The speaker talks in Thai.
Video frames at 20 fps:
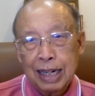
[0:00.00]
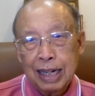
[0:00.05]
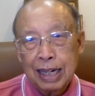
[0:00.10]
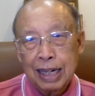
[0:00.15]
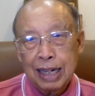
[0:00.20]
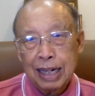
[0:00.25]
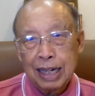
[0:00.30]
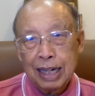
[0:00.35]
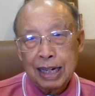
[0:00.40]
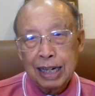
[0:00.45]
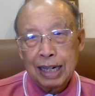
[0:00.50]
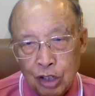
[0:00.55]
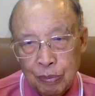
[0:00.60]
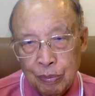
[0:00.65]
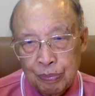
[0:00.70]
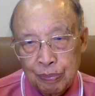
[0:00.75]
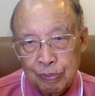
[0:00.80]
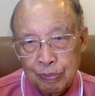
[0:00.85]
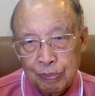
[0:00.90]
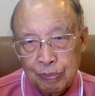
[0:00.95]
พี่น้อง
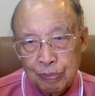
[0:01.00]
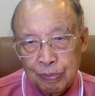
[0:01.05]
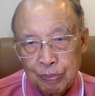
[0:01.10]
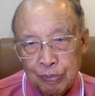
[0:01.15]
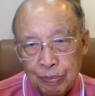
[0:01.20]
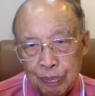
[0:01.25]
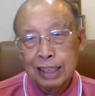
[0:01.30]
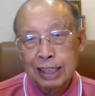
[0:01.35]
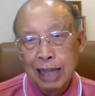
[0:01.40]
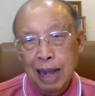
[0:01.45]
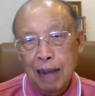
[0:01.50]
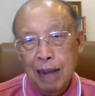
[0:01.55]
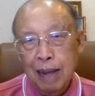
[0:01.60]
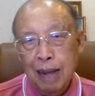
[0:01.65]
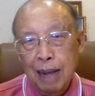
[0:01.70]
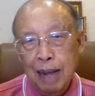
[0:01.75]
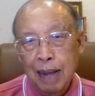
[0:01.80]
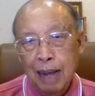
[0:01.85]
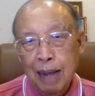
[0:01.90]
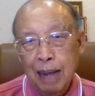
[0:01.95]
ผู้ใดก็ตาม
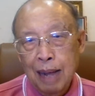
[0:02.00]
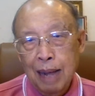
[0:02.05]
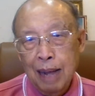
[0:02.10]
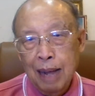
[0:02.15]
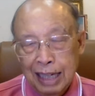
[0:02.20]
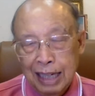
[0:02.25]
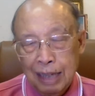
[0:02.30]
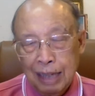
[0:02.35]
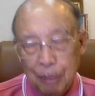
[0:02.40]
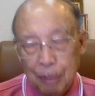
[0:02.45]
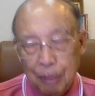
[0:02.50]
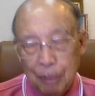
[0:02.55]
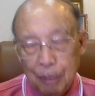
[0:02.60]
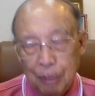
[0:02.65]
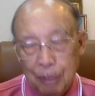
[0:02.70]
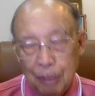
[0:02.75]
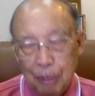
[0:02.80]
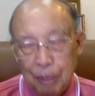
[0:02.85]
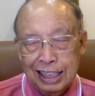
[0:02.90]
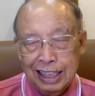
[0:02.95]
ท่านได้ภาวนา
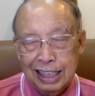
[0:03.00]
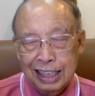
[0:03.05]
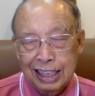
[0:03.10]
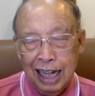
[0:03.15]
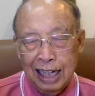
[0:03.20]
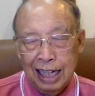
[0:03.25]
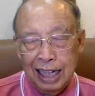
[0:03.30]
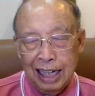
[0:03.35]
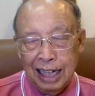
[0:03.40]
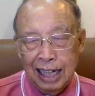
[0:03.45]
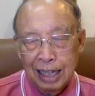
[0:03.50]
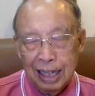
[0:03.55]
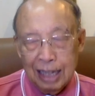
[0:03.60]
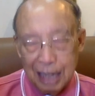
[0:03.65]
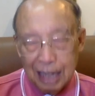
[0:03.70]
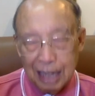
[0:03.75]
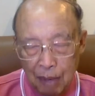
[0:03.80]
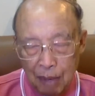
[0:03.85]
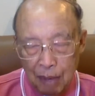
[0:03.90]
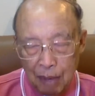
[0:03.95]
อธิษฐาน
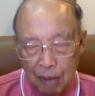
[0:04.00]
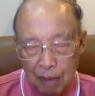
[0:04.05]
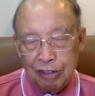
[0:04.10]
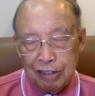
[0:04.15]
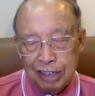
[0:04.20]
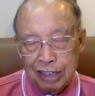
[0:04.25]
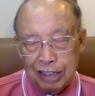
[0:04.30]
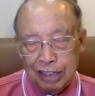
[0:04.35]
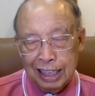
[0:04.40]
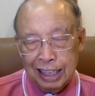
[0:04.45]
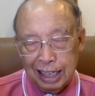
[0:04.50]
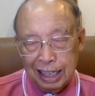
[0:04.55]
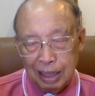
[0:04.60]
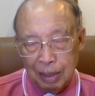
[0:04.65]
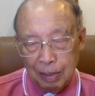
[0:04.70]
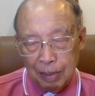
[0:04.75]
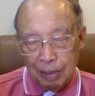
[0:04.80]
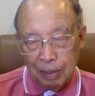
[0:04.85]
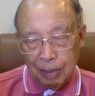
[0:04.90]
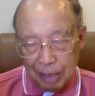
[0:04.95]
คำภาวนาอธิษฐานกับ
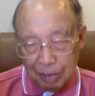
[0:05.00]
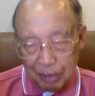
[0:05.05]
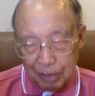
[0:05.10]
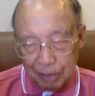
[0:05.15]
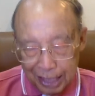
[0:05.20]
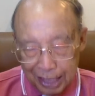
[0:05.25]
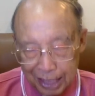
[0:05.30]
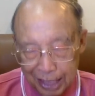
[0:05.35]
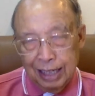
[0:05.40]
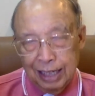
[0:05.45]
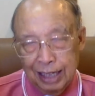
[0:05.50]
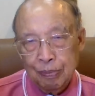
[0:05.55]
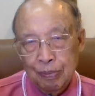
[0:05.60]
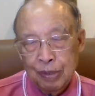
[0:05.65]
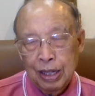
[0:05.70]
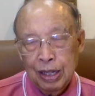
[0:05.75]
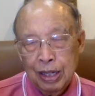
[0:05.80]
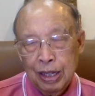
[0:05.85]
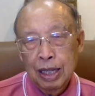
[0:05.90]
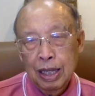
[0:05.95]
อาจารย์เมื่อกี้นี่
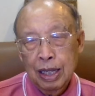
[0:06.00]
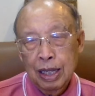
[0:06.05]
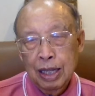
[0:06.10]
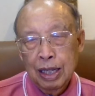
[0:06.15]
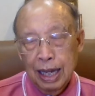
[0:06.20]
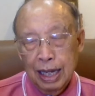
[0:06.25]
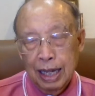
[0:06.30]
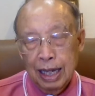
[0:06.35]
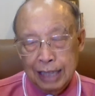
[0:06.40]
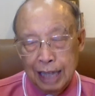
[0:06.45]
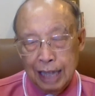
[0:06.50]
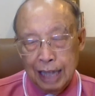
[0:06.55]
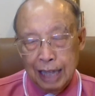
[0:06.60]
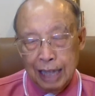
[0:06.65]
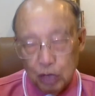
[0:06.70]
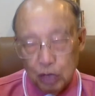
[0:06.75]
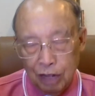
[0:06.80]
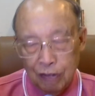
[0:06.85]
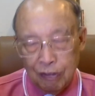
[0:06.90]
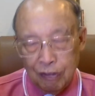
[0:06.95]
อาจารย์หู
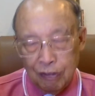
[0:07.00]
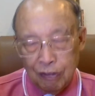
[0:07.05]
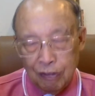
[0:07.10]
จักว่า